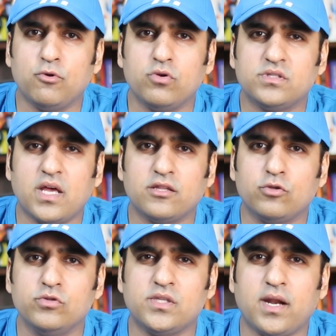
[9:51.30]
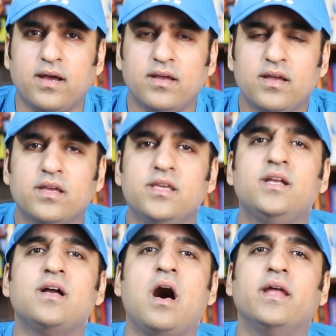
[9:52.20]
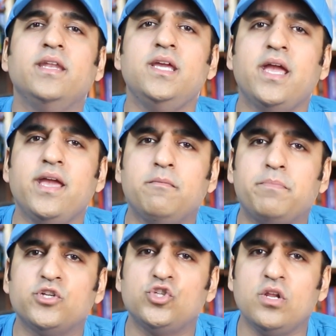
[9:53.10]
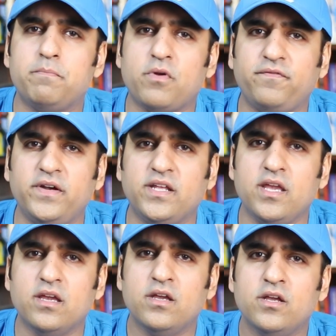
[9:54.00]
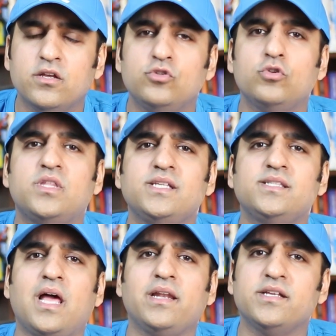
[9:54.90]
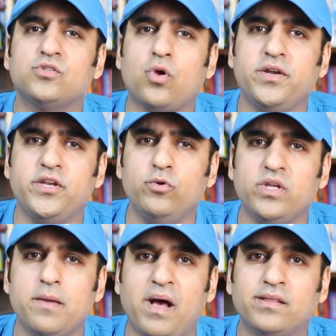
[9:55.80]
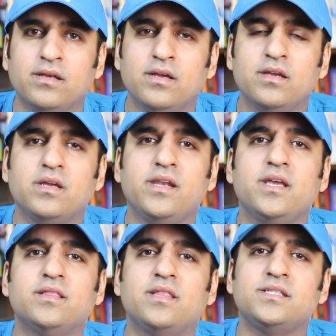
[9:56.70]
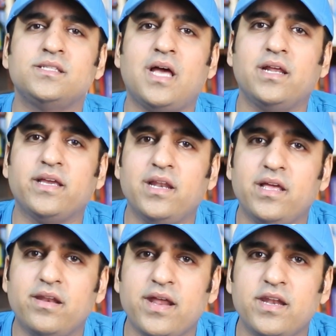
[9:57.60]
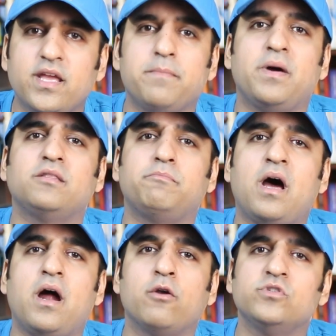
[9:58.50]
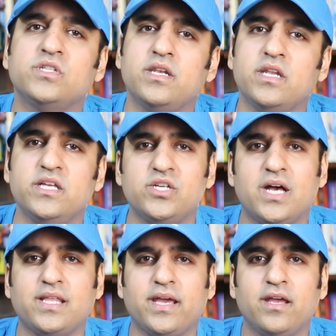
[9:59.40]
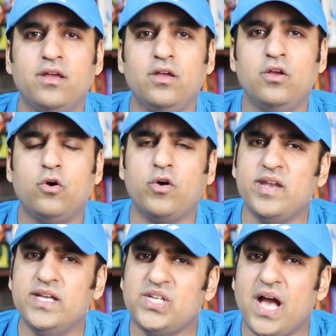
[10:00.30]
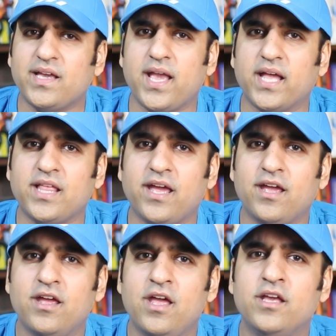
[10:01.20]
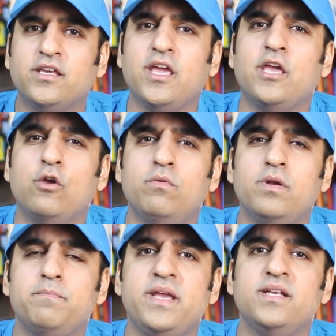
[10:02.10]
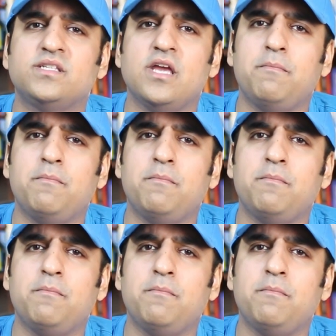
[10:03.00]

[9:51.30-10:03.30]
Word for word: पोक जाराथुस्त्रा ये कहानी है एक पर्शियन प्रॉफिट की जो 10 साल के सॉलिट्यूड के बाद यानी कि 10 साल अकेले रहने के बाद पहाड़ों से नीचे आता है और नीचे आके कहता है कि ह्यूमन बींग्स की